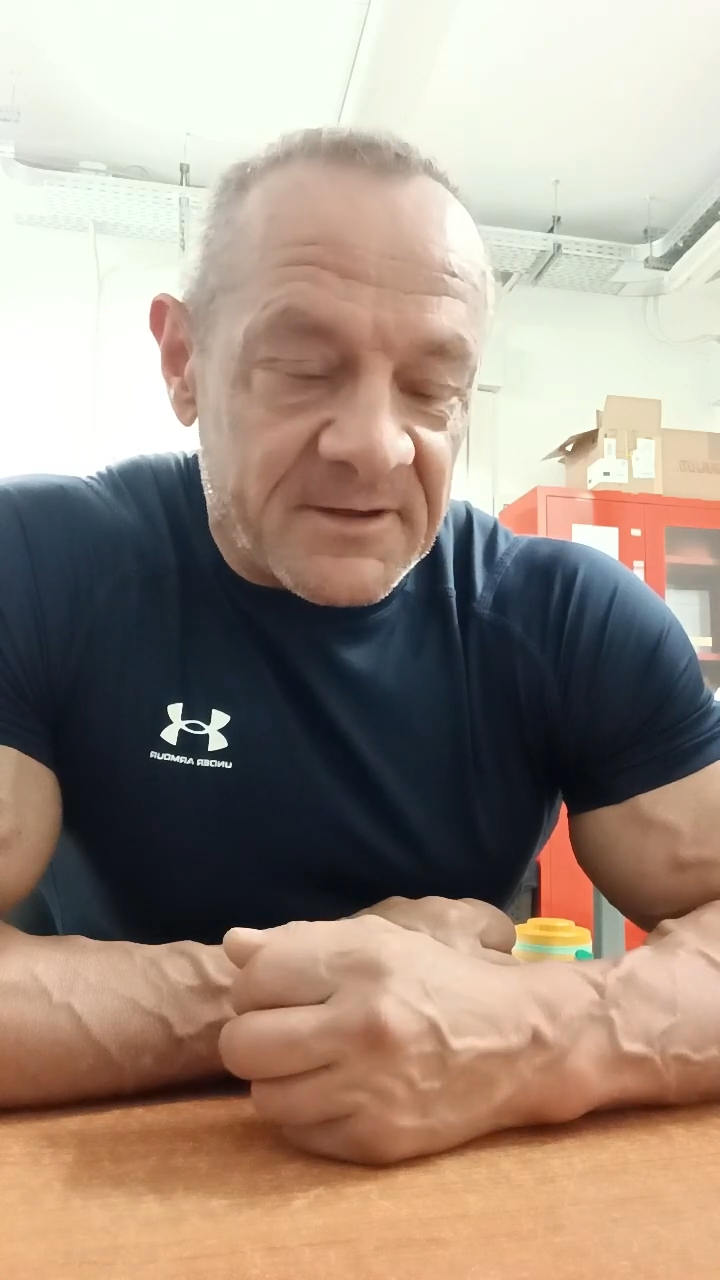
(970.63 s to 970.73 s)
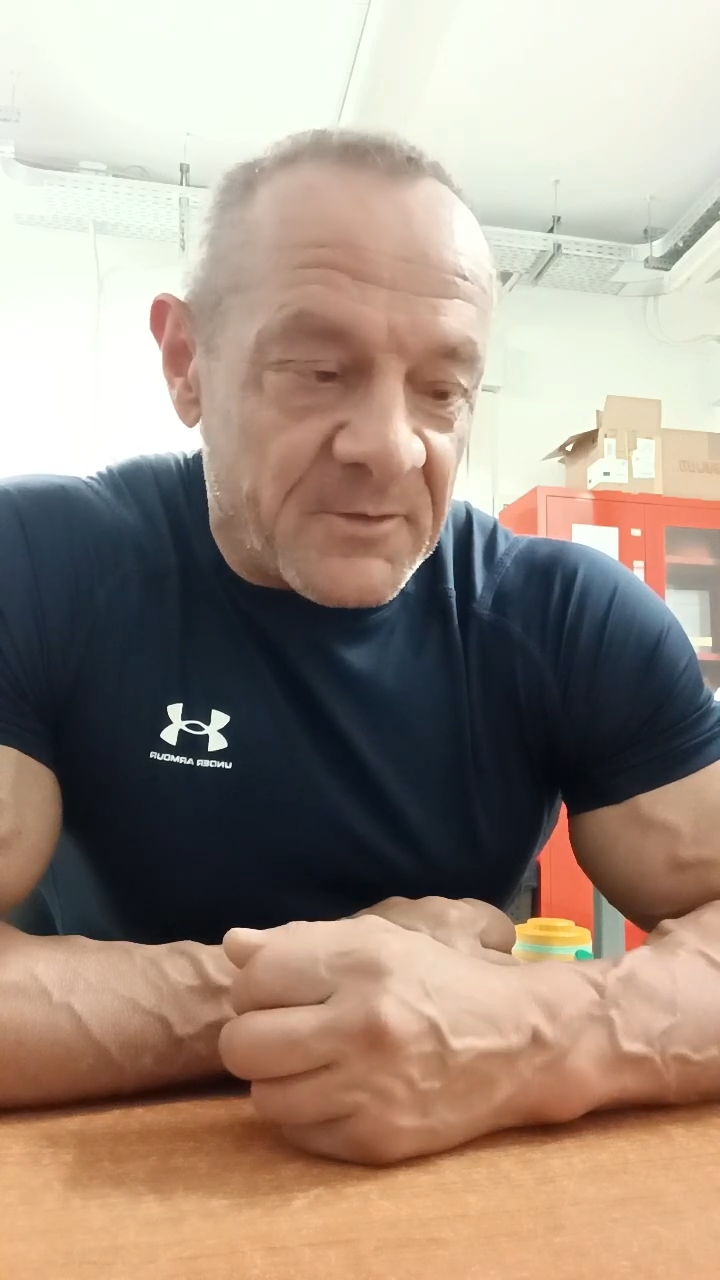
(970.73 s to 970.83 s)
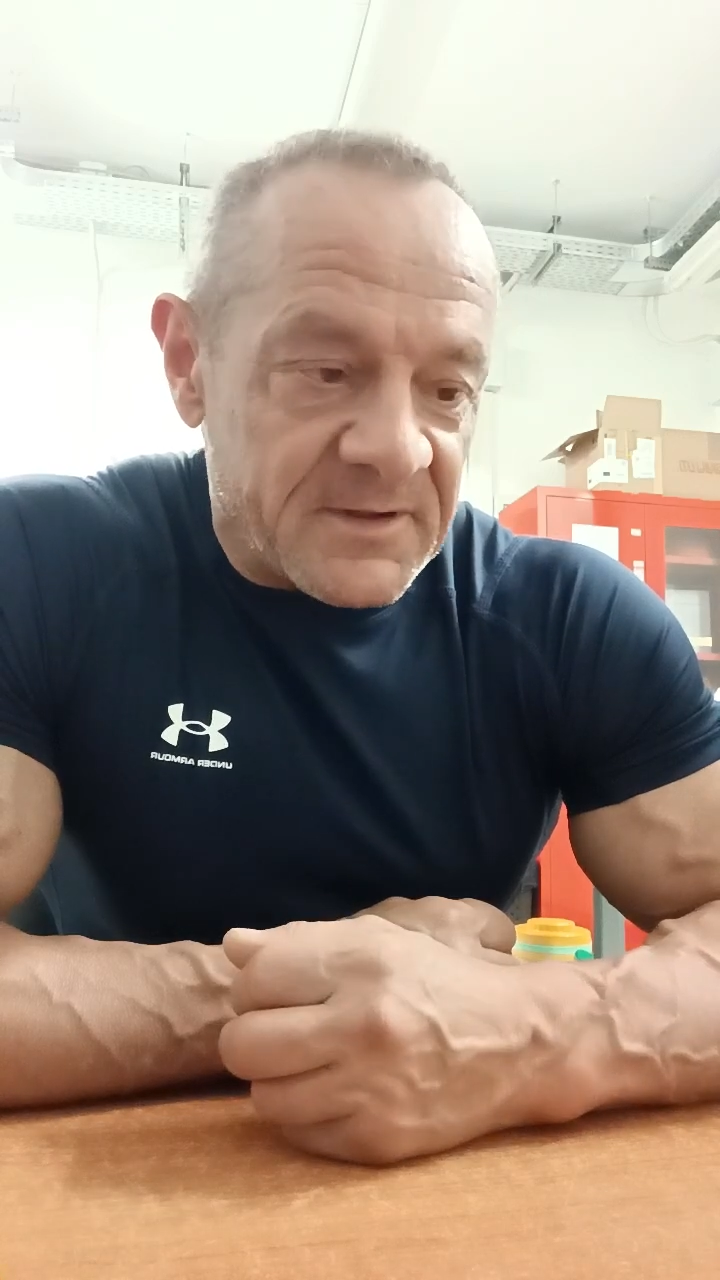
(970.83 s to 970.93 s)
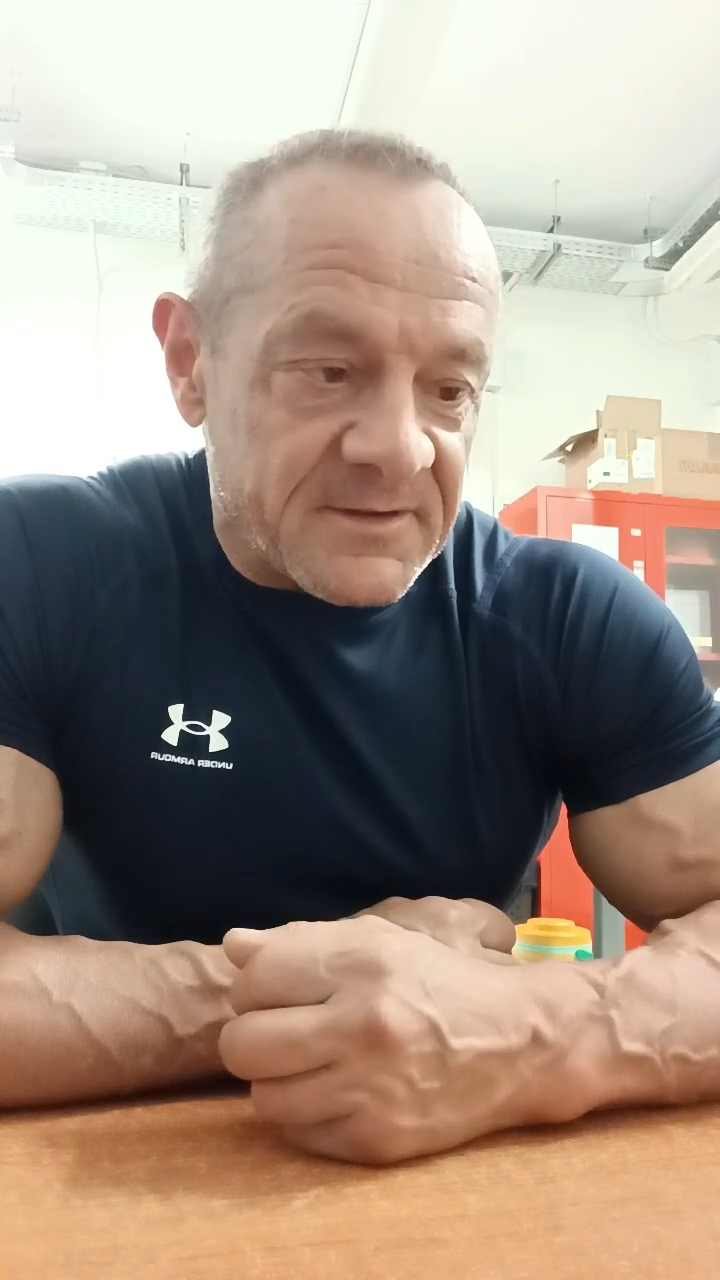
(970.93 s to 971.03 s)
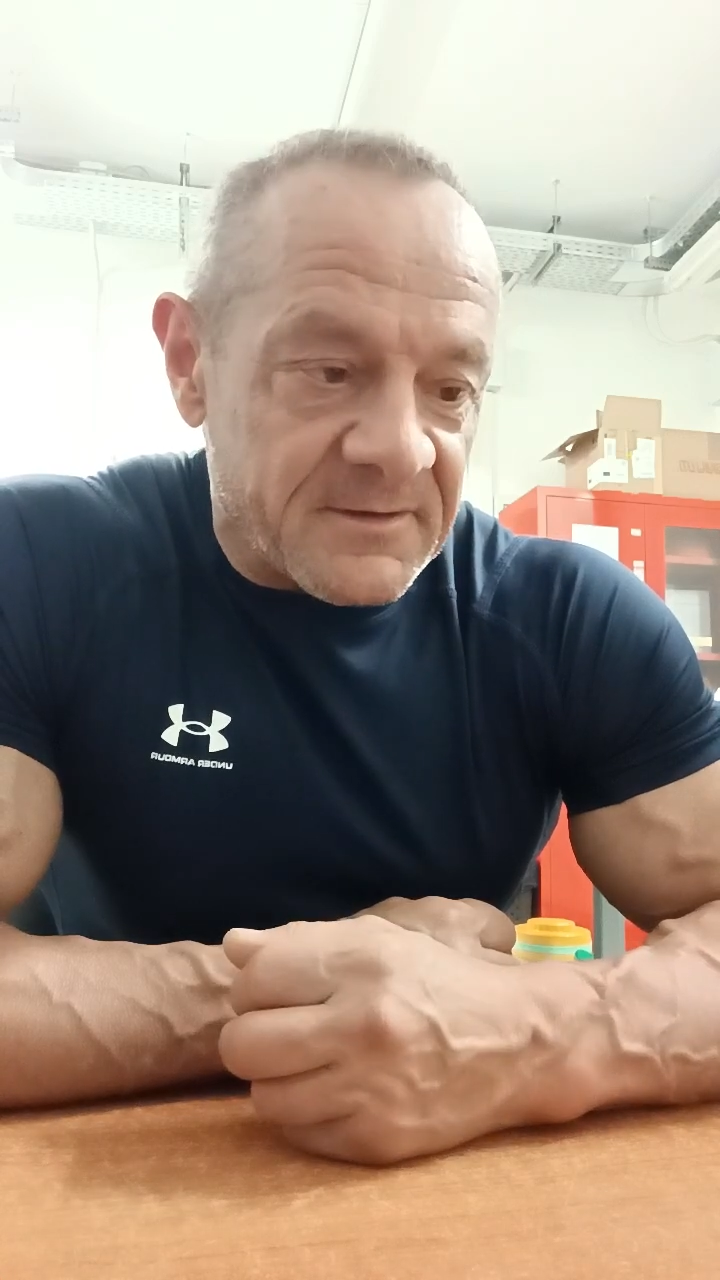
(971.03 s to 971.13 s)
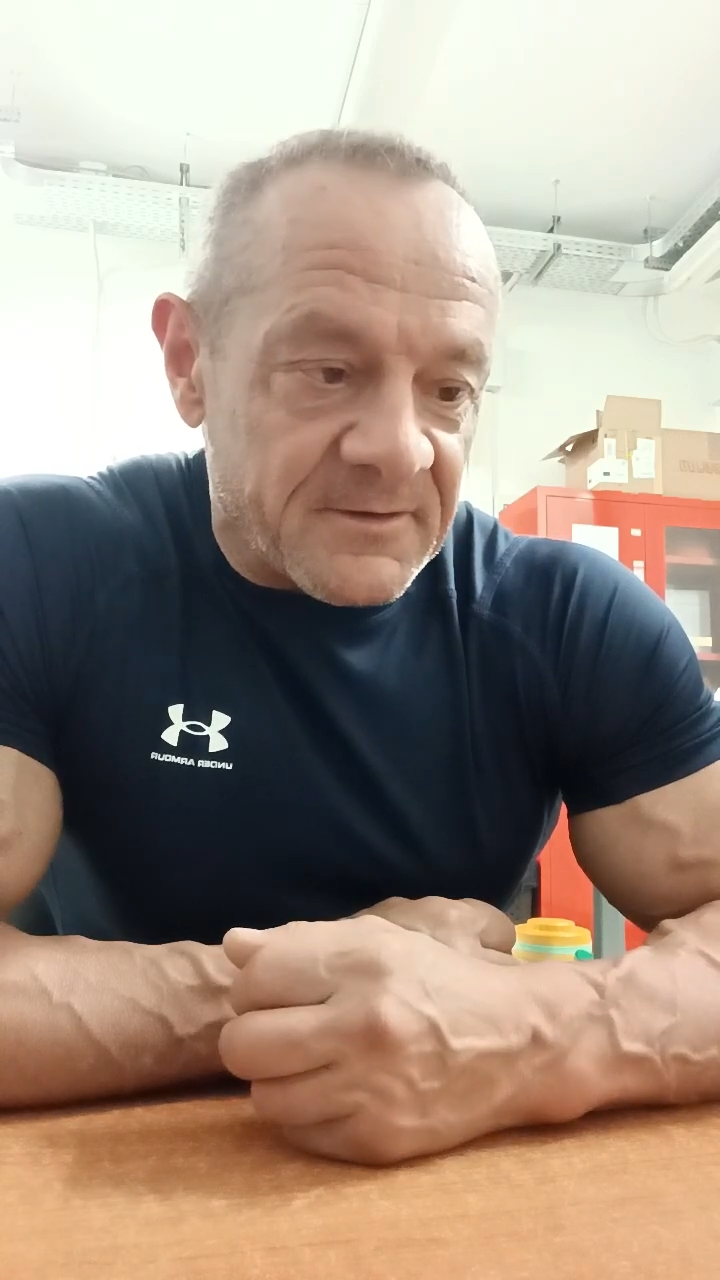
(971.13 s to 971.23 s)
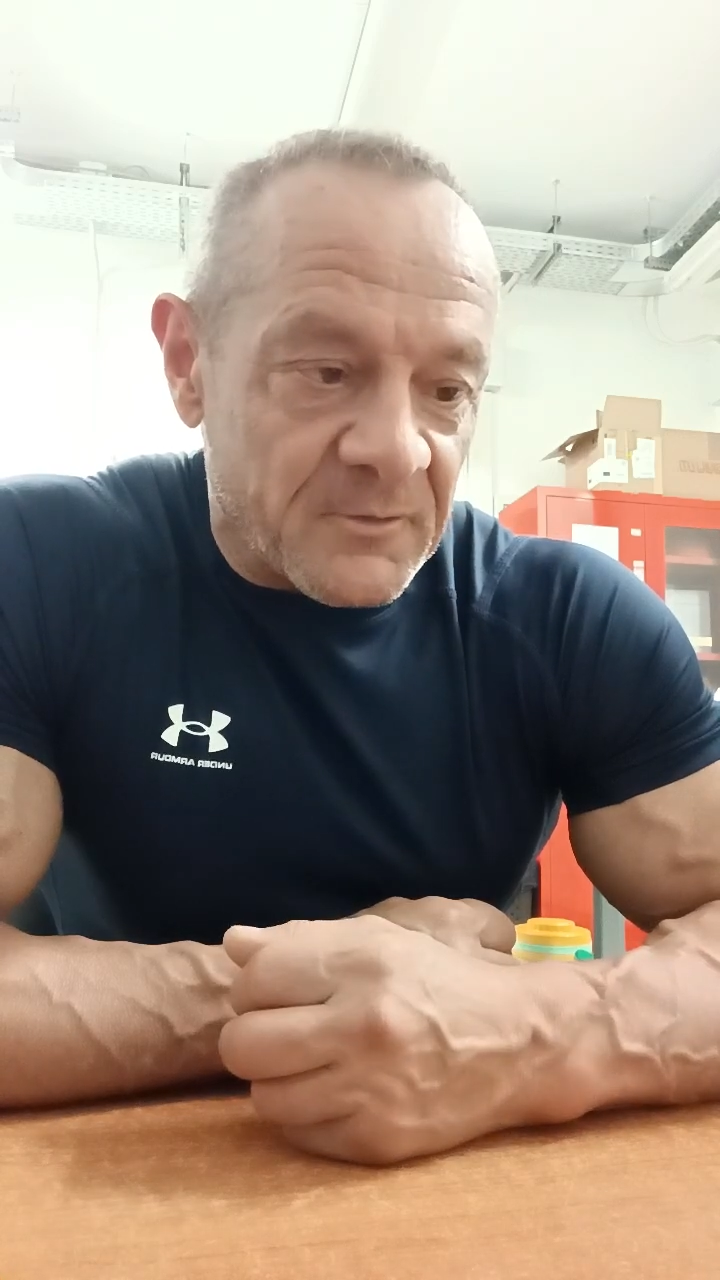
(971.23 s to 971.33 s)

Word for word: quanto,